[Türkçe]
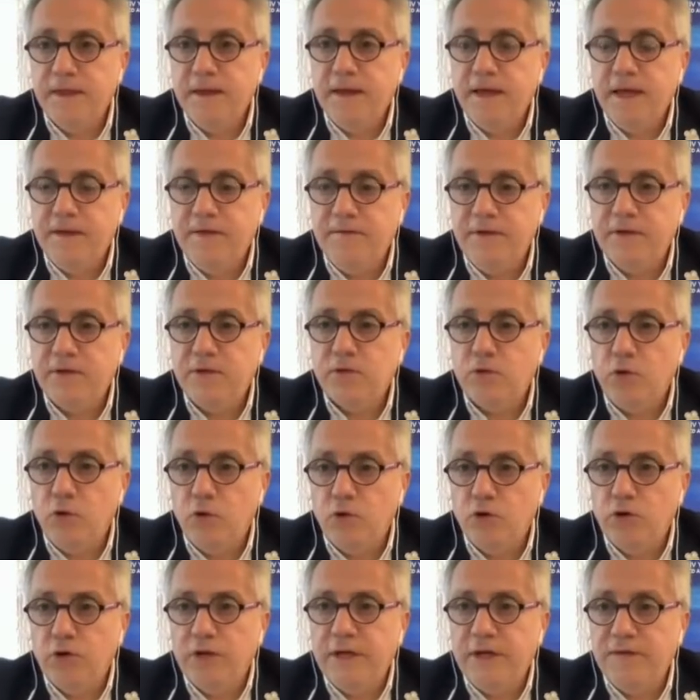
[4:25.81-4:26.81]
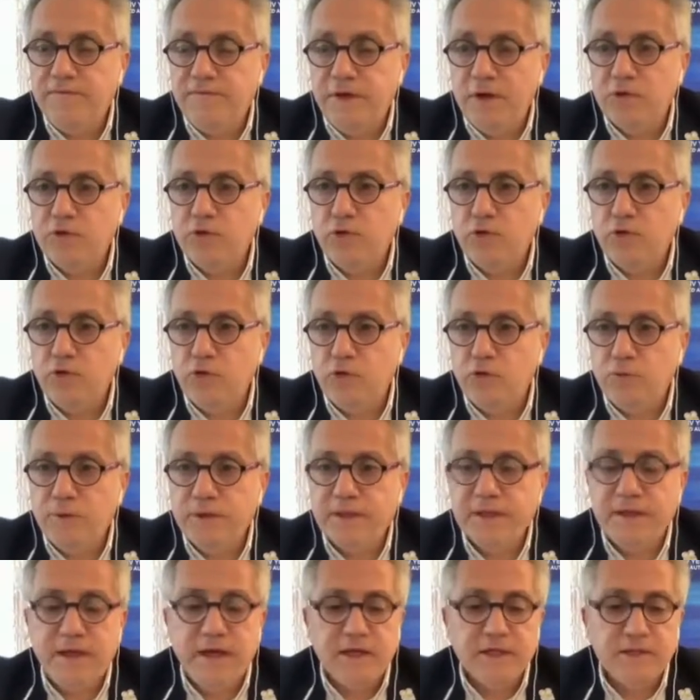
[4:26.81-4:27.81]
Evet doğru enflasyon
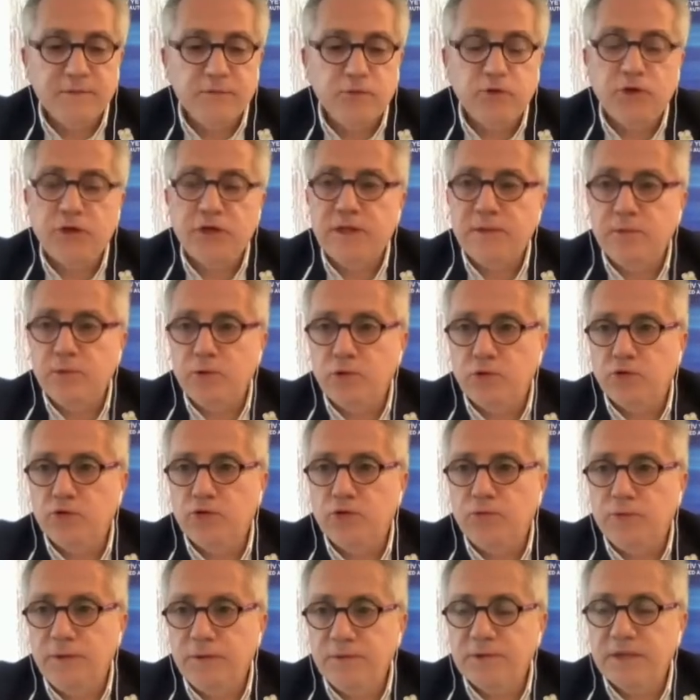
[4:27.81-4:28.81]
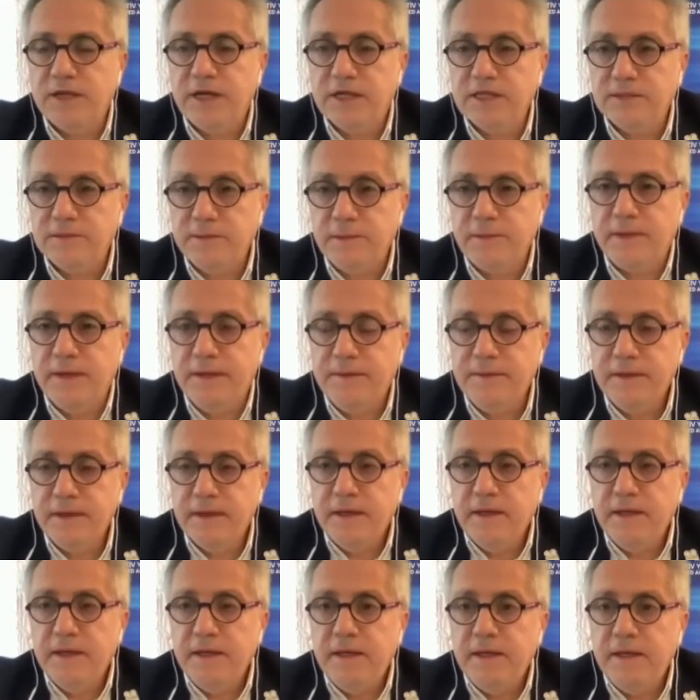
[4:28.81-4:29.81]
düşmesi lazım, tüketimi durdurmamız lazım ama
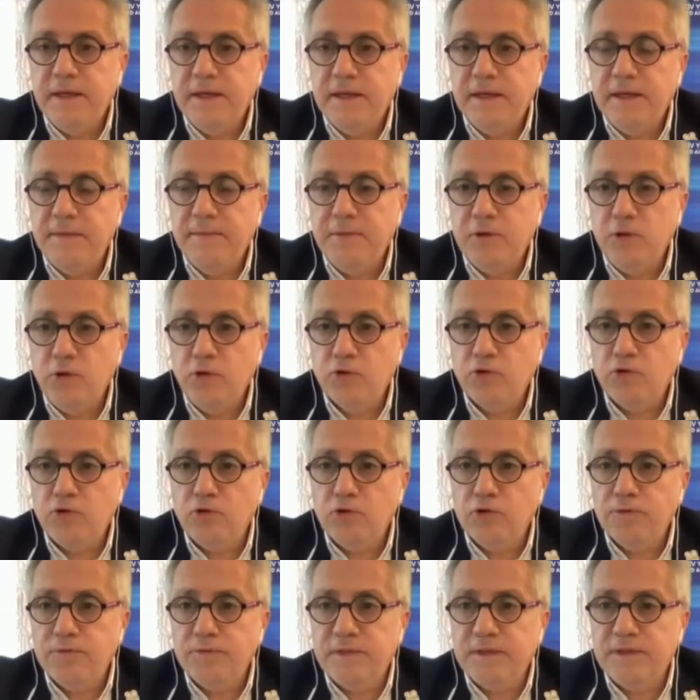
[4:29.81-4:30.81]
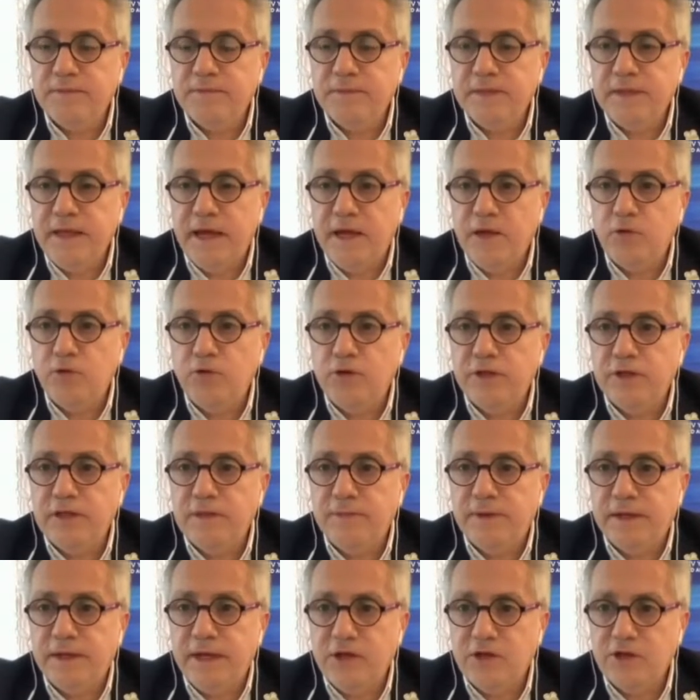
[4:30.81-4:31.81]
e, biliyorsunuz bizim yerli üretim
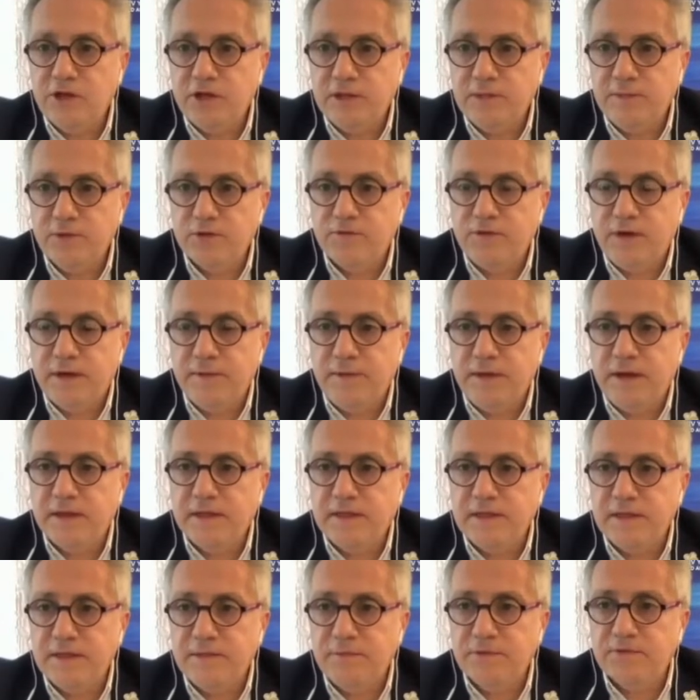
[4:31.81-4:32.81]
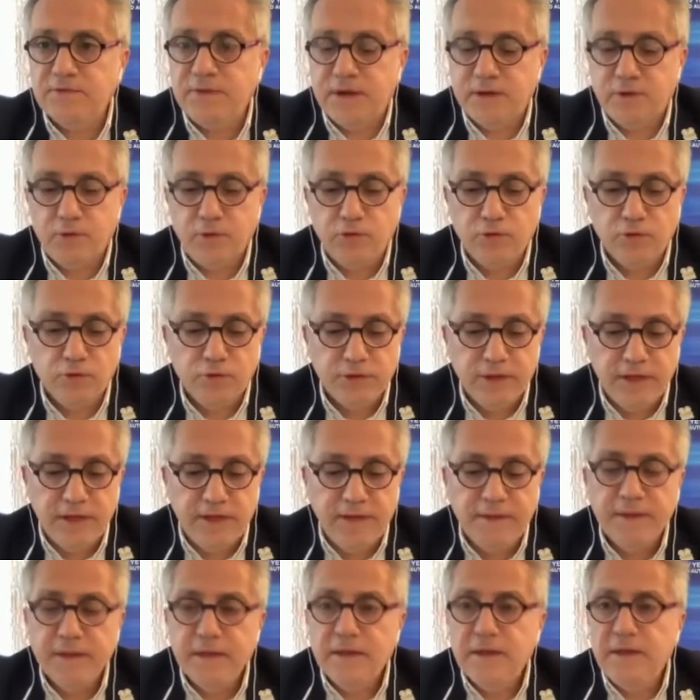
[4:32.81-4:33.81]
araçlarımız var, markalarımız var. Onun
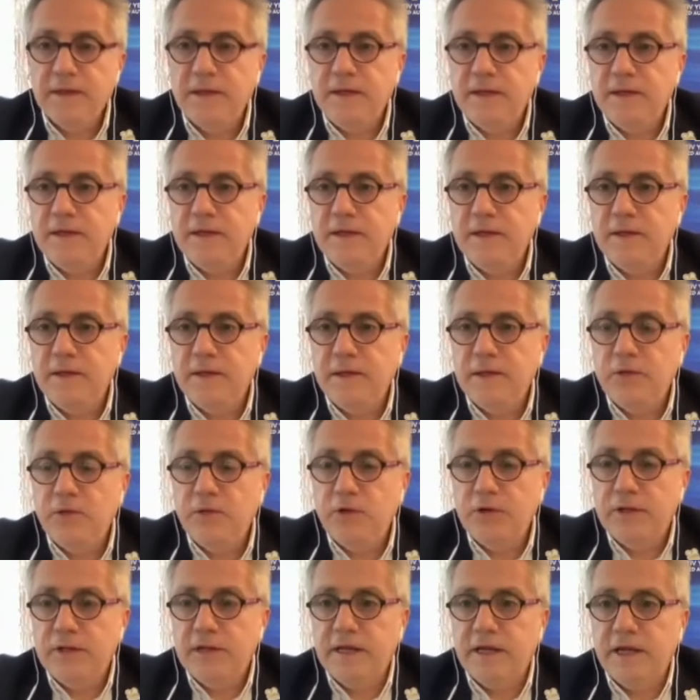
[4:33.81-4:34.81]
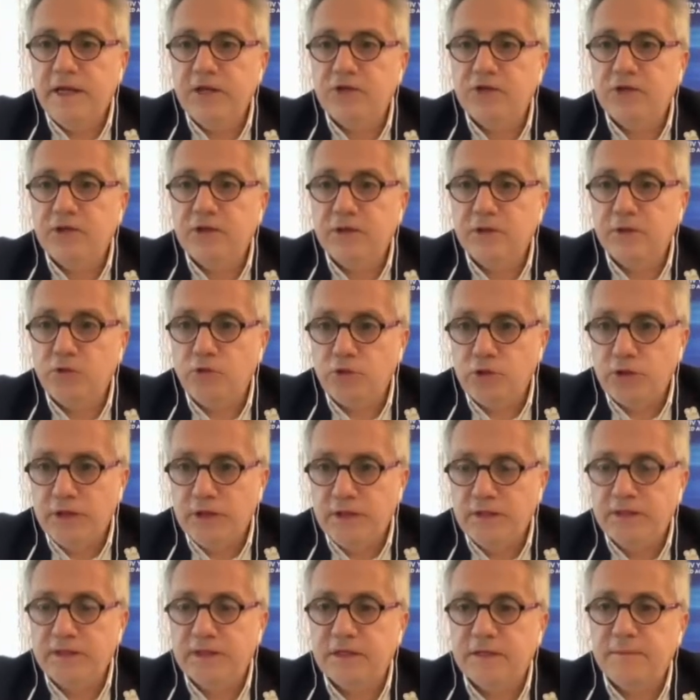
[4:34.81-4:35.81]
da e, üretim üretilen da Türkiye'de
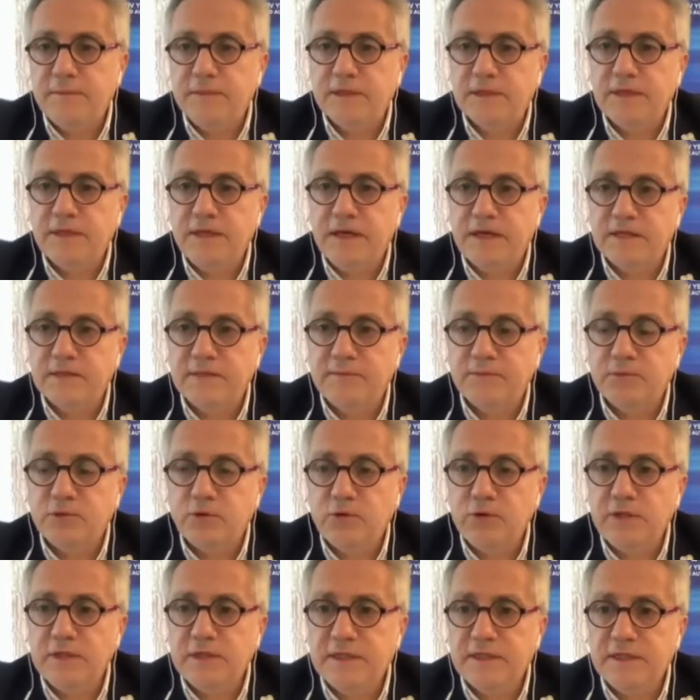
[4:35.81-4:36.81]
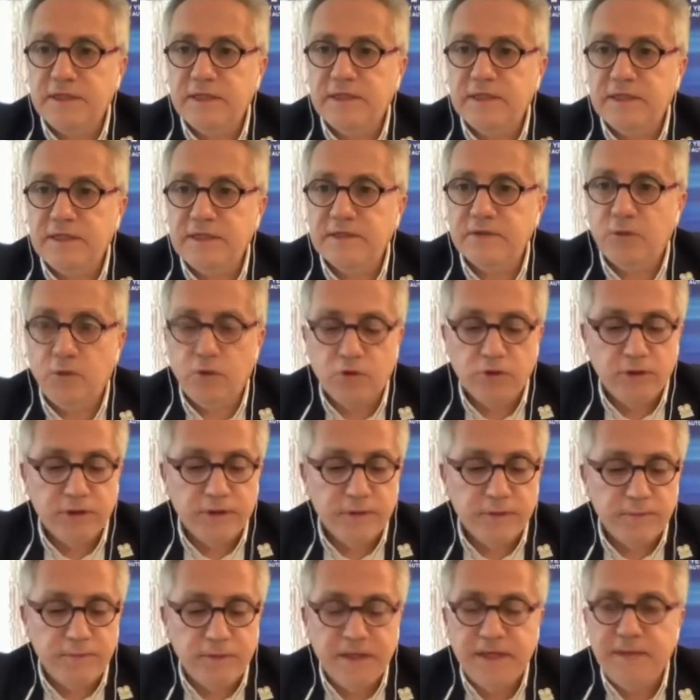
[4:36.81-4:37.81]
satılması lazım. Dolayısıyla siz
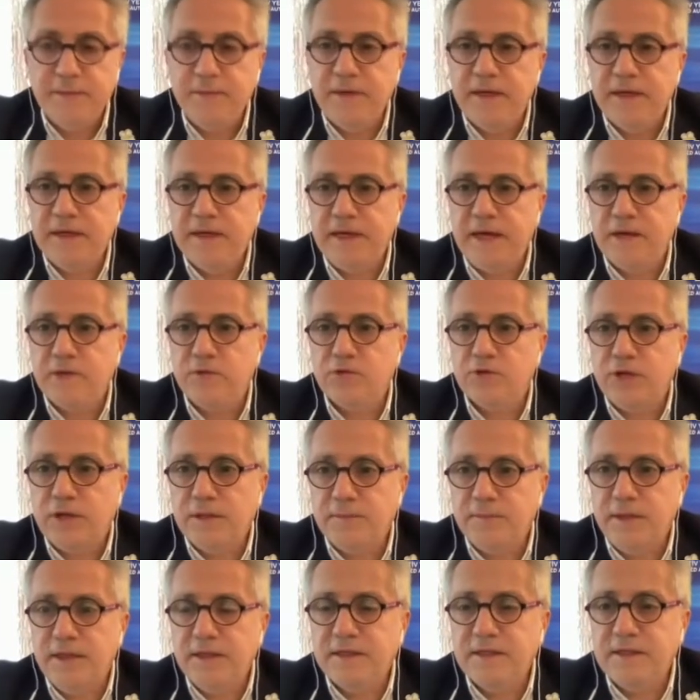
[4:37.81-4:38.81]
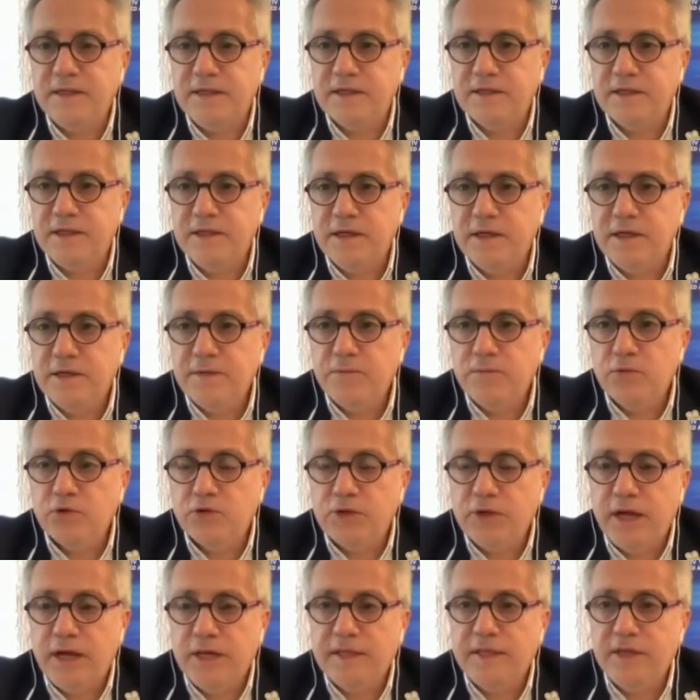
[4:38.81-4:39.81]
oradaki baremi eğer düzeltmezseniz bu
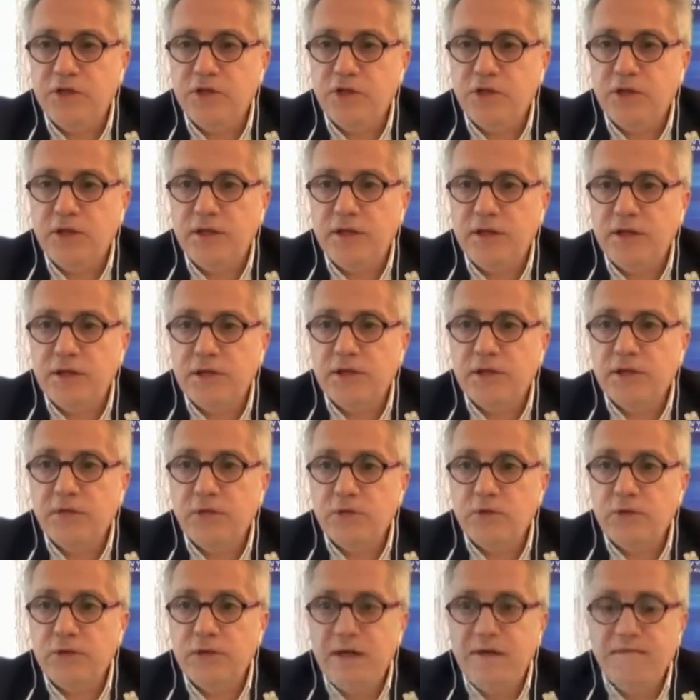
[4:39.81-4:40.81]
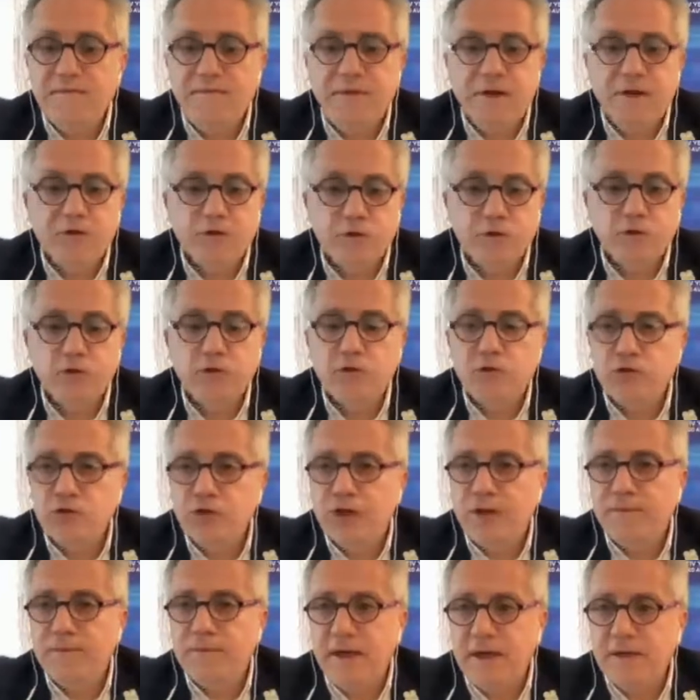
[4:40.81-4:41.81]
sadece enflasyonu
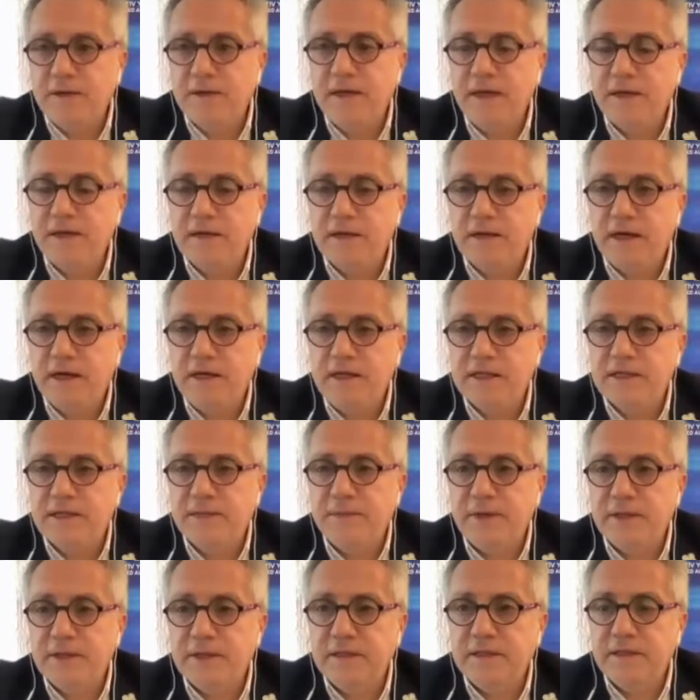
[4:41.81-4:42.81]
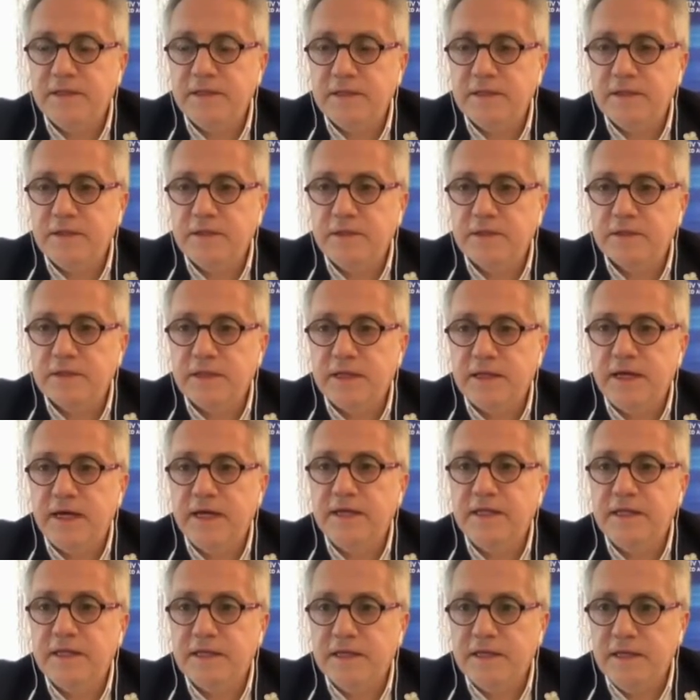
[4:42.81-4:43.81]
düşüreceğim derken aynı zamanda e,
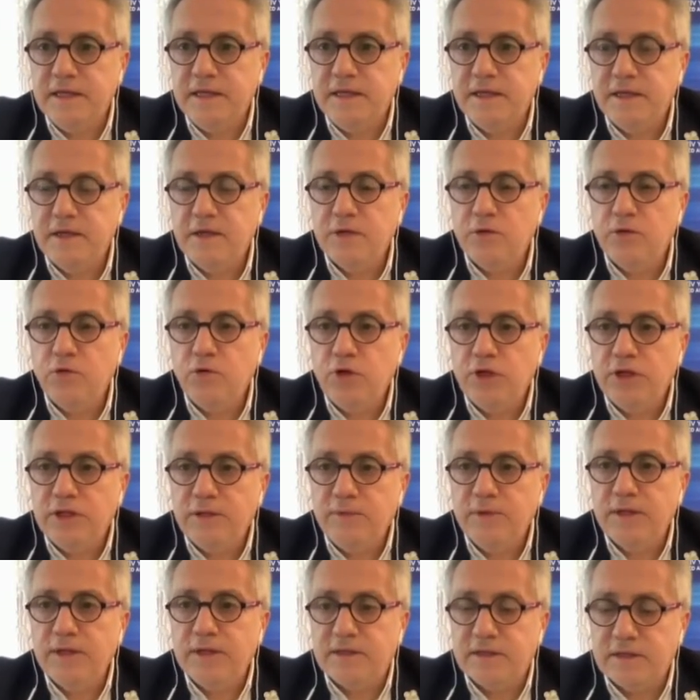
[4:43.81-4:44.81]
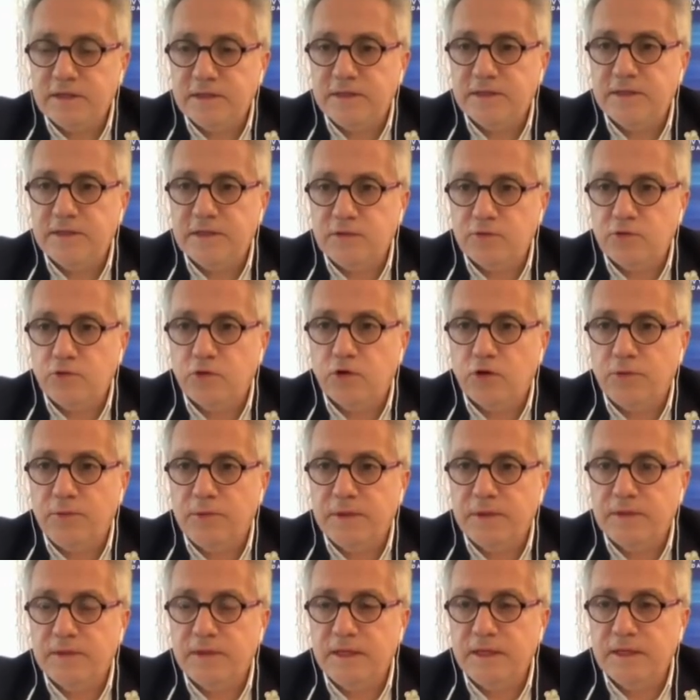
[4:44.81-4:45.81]
sanayideki üretimi de sıkıntıya sokabilir.